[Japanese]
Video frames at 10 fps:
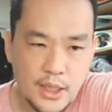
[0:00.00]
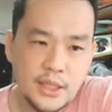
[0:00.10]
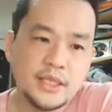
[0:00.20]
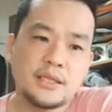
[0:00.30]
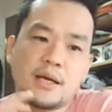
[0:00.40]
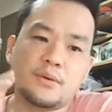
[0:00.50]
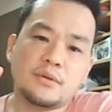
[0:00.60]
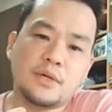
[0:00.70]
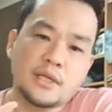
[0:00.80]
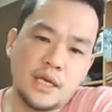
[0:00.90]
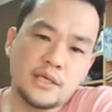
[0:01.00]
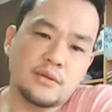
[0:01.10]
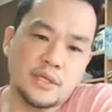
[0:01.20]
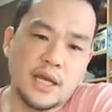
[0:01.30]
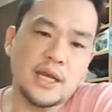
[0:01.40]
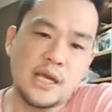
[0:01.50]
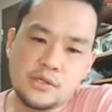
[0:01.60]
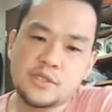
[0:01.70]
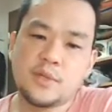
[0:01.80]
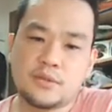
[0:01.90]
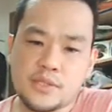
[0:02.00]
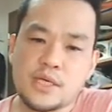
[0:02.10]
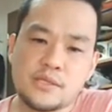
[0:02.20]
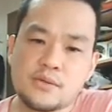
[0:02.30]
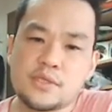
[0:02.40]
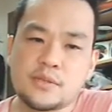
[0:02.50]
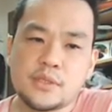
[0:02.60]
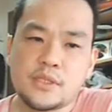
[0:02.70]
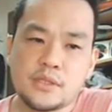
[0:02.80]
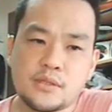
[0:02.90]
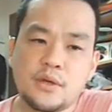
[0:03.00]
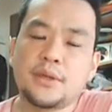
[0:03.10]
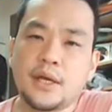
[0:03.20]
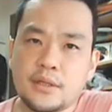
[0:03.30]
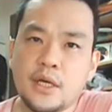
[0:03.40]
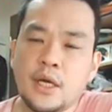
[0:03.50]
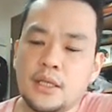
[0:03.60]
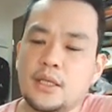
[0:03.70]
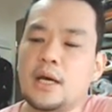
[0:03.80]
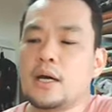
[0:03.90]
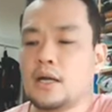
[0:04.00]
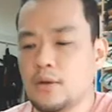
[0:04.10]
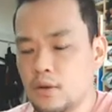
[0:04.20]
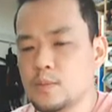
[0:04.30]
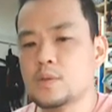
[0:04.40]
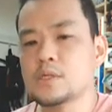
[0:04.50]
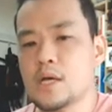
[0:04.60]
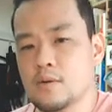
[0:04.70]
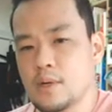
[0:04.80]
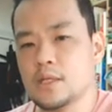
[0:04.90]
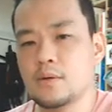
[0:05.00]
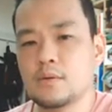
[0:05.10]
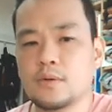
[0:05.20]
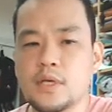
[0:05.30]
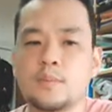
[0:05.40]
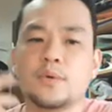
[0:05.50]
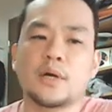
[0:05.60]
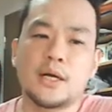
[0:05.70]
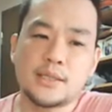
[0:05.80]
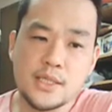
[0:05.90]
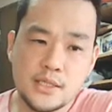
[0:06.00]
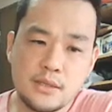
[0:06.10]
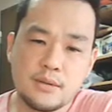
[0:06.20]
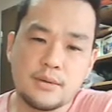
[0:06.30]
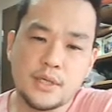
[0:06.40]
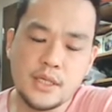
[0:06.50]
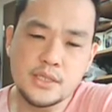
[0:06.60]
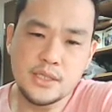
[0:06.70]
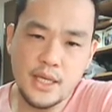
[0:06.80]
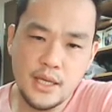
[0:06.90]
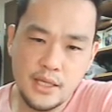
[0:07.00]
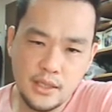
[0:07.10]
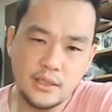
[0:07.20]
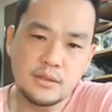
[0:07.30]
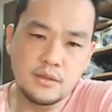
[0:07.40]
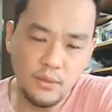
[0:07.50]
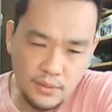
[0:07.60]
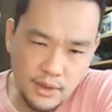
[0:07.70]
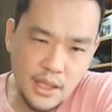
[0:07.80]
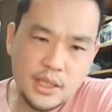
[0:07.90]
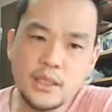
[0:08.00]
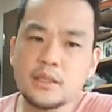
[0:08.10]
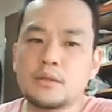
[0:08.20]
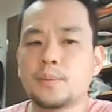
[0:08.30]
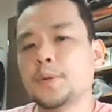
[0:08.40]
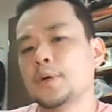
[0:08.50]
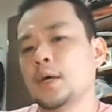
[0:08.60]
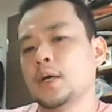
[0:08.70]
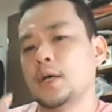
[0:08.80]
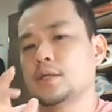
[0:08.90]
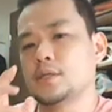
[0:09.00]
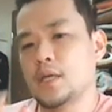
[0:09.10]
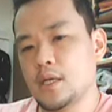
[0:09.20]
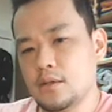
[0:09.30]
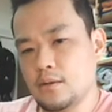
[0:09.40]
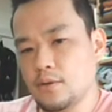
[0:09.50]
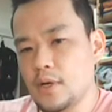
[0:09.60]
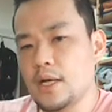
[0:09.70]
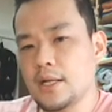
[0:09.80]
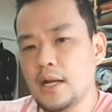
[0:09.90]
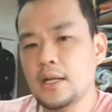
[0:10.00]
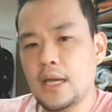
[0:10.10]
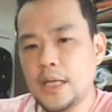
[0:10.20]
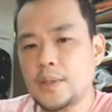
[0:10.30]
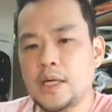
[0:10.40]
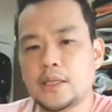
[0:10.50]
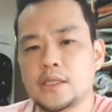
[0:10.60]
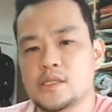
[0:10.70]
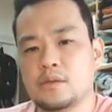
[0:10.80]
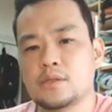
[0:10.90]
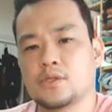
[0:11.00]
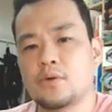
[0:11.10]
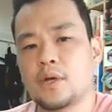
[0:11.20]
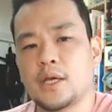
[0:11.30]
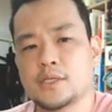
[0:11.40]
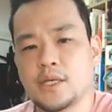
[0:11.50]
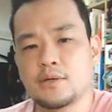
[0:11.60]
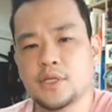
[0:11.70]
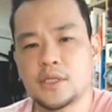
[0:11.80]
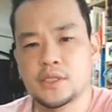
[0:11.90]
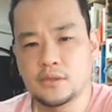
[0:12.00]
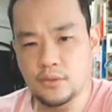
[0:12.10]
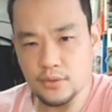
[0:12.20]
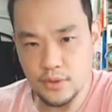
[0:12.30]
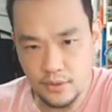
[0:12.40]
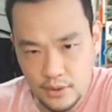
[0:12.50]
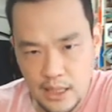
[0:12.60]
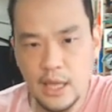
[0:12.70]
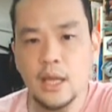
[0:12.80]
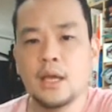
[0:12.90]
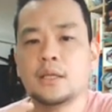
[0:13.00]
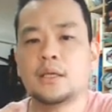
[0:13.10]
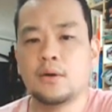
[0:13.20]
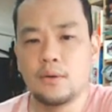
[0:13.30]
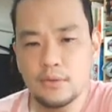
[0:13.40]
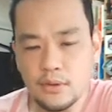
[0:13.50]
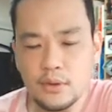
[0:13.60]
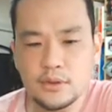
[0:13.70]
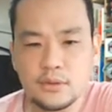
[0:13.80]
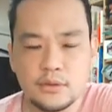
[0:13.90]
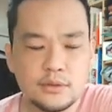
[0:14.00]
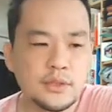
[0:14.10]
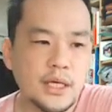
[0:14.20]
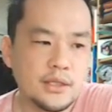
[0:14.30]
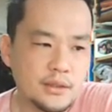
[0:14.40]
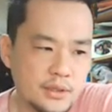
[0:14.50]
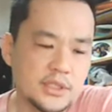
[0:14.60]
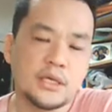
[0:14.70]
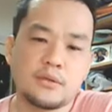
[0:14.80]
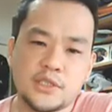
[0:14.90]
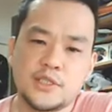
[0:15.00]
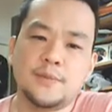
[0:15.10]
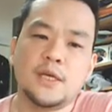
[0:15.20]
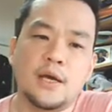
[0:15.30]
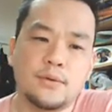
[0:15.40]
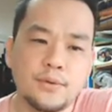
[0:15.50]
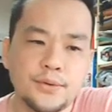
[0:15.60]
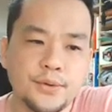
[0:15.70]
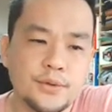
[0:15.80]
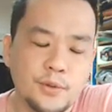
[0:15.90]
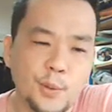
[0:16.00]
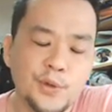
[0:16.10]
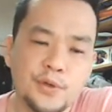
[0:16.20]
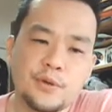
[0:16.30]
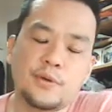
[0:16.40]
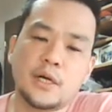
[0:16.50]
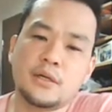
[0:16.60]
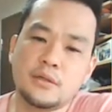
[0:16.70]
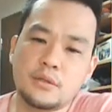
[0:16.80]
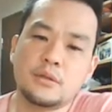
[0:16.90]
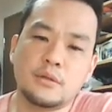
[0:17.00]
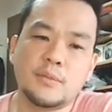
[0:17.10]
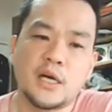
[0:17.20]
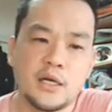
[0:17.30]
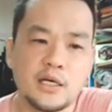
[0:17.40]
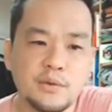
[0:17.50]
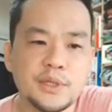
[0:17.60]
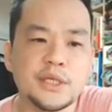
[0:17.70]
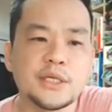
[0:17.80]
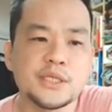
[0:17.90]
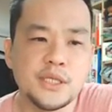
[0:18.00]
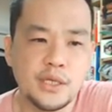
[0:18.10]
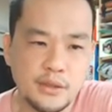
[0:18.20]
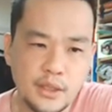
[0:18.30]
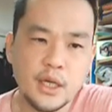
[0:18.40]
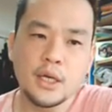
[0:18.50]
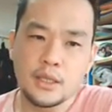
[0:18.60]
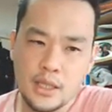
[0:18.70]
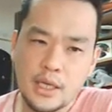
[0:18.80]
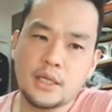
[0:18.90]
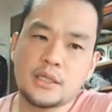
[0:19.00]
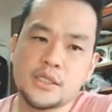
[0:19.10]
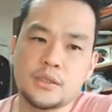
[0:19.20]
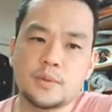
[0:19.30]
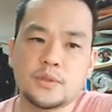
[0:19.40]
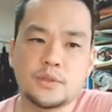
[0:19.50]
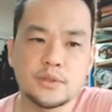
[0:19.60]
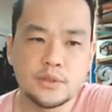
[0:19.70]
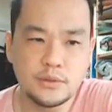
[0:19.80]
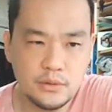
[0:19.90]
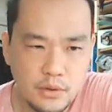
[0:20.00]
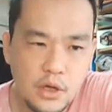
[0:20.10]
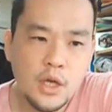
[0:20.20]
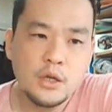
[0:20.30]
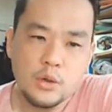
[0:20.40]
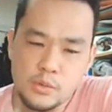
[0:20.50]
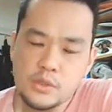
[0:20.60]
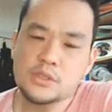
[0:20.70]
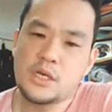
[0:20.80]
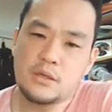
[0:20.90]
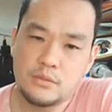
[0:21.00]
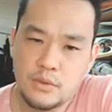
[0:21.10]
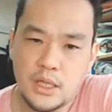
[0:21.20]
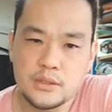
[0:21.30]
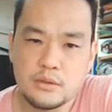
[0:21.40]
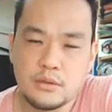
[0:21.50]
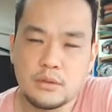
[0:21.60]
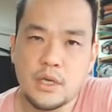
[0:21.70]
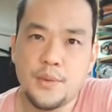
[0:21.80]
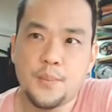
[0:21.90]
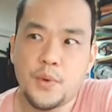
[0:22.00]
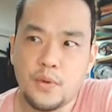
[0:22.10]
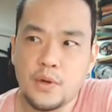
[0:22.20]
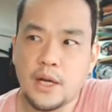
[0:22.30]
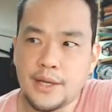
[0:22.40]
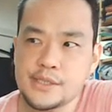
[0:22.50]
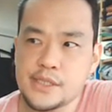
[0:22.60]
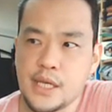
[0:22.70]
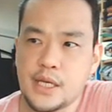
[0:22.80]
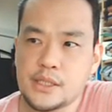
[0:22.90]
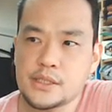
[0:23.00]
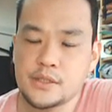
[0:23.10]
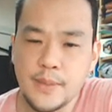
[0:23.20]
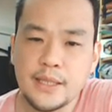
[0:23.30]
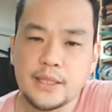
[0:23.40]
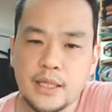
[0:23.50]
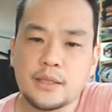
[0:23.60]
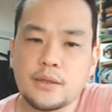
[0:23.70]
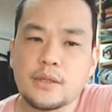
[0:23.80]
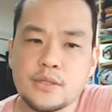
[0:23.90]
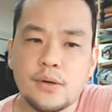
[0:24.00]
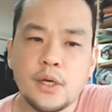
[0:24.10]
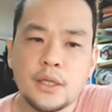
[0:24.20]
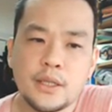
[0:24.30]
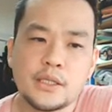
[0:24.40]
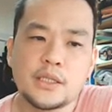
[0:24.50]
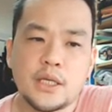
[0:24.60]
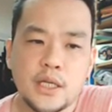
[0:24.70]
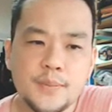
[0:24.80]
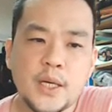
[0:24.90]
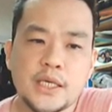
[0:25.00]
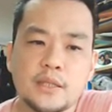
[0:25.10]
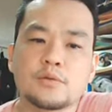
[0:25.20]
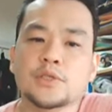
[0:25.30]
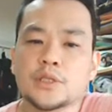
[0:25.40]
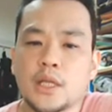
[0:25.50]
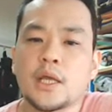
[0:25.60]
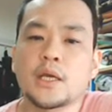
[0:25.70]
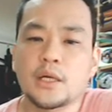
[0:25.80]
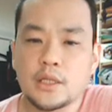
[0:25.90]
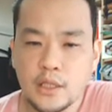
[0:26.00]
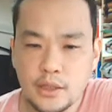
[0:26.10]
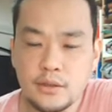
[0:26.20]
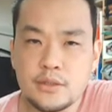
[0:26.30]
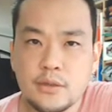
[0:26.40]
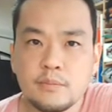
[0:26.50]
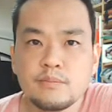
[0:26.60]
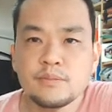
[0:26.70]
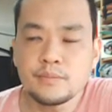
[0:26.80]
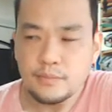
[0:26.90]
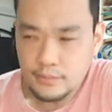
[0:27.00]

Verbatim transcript: 行ったことがない人が大半を占めると戦争するようになるでだから小室さんは日本語憲法を改正するときに全員どんなエリートもえ、えー、と逃れられないような形の徴兵制を敷くことによって日本のその軍隊っていうのはちゃんとシビアンコントロールのもとに置かれるっていうのをまあ彼は論立てしていくで話を戻すと小室さんはその憲法を改正すべきだっていうんですよなぜなら今機能してないからだって言うんですよ。